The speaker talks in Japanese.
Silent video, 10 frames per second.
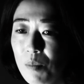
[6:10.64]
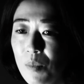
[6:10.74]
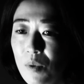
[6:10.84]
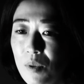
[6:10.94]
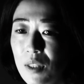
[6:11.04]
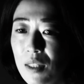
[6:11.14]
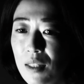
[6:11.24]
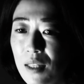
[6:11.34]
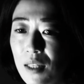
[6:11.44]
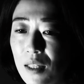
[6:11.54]
ビュー
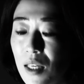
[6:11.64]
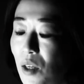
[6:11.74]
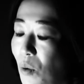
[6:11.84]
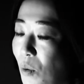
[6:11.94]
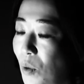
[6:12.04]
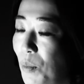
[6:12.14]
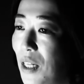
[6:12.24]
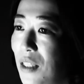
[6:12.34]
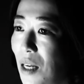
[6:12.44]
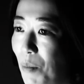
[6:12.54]
ティー企業の
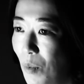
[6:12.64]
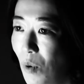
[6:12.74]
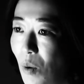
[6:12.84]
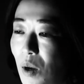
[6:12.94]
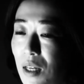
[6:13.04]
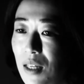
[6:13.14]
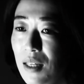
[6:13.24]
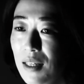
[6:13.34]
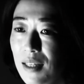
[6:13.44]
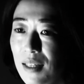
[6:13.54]
皆さんも
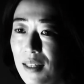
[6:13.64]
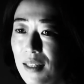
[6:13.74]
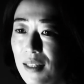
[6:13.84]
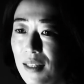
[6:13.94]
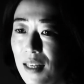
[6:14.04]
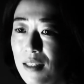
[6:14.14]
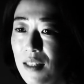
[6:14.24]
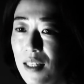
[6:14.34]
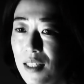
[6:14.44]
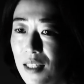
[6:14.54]

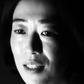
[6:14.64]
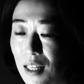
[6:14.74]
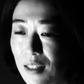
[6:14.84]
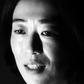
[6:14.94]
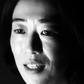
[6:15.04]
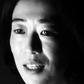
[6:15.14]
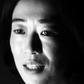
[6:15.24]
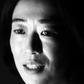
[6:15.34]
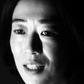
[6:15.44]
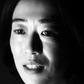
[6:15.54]
SDGs だった
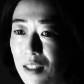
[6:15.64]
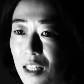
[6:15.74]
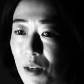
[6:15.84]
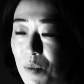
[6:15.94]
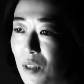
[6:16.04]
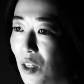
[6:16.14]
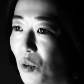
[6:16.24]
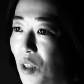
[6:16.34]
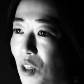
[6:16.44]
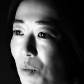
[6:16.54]
りサステナブルな
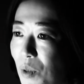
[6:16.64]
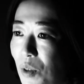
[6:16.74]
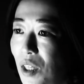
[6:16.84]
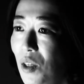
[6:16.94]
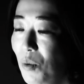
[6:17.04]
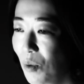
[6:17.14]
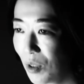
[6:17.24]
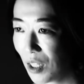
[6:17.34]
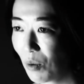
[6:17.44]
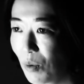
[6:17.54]
取り組みを企業と
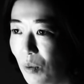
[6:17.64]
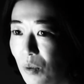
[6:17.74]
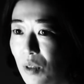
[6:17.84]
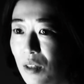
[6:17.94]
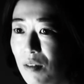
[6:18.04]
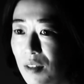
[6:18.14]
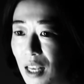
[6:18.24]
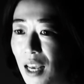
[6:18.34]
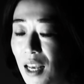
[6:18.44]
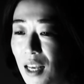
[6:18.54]
して取り組ん
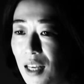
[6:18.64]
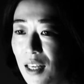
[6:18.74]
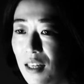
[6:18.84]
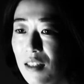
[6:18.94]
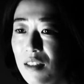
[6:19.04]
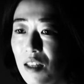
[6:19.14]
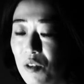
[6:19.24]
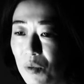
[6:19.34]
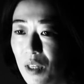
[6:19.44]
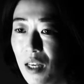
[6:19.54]
でいらっしゃ
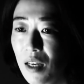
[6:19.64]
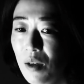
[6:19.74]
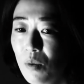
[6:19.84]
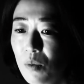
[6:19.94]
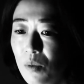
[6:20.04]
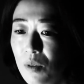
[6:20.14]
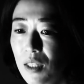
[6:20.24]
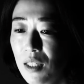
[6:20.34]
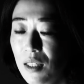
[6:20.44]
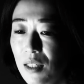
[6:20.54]
るので、本当
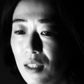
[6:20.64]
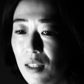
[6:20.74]
に